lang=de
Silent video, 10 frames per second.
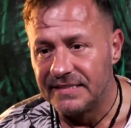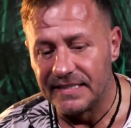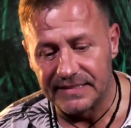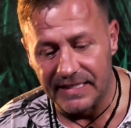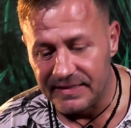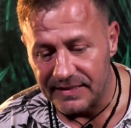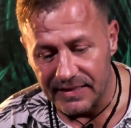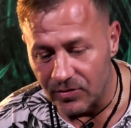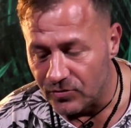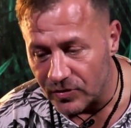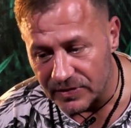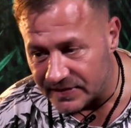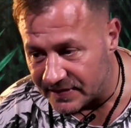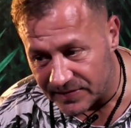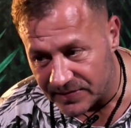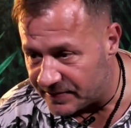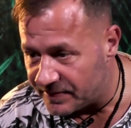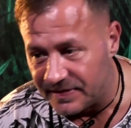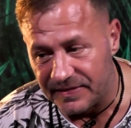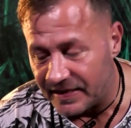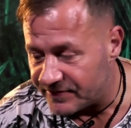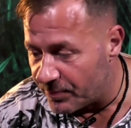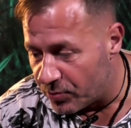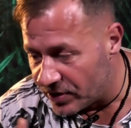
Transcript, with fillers: dass ich... und dass wir